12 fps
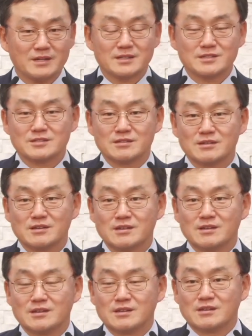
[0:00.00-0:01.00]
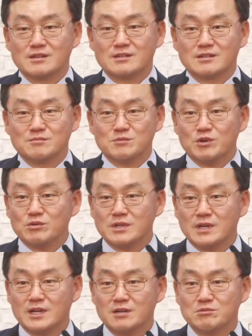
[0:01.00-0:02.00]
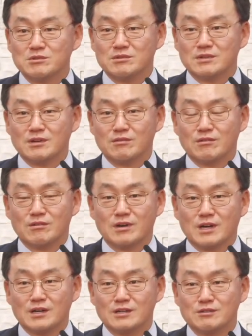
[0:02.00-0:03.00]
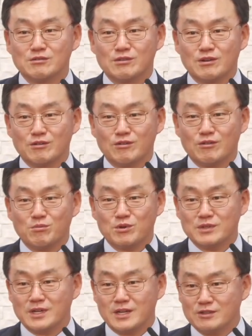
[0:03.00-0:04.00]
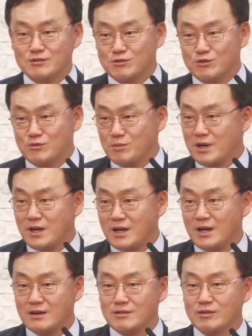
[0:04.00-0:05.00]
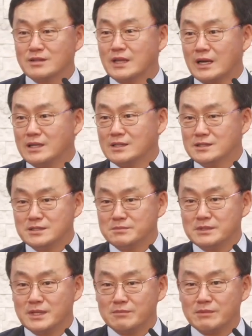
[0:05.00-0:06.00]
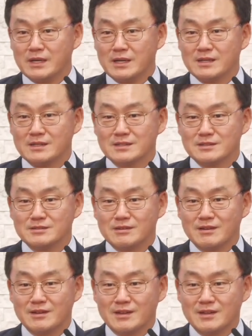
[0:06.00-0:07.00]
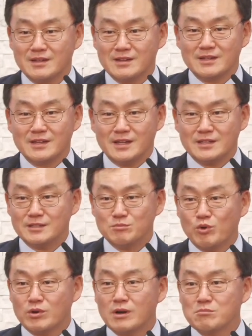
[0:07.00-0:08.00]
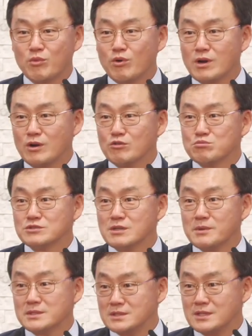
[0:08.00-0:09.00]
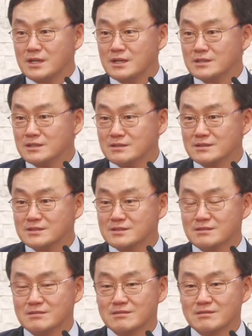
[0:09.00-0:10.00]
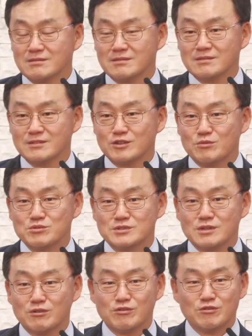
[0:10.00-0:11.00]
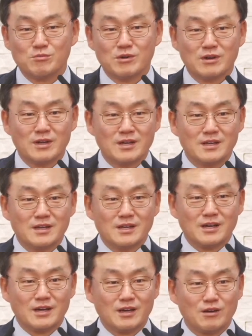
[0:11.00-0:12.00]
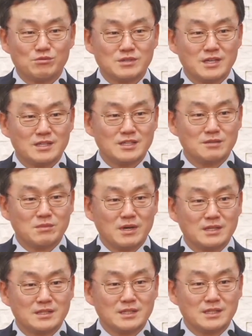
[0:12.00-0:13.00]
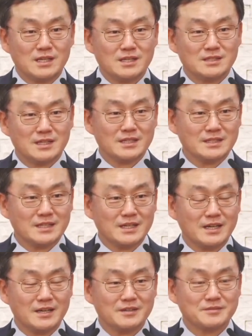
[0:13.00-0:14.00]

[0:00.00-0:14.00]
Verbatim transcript: 그죠. 뭐 우리 하람이도 그랬고 가을이도 그랬고 보니까요 놓고 막 거기 난리를 칩니다. 막 그죠. 애들이 뭘, 뭘 알고 붙잡았을까 그 그죠. 그거 붙잡고 막 뭐, 아, 우리 애들이 막 이렇게 되는 거 아닌가.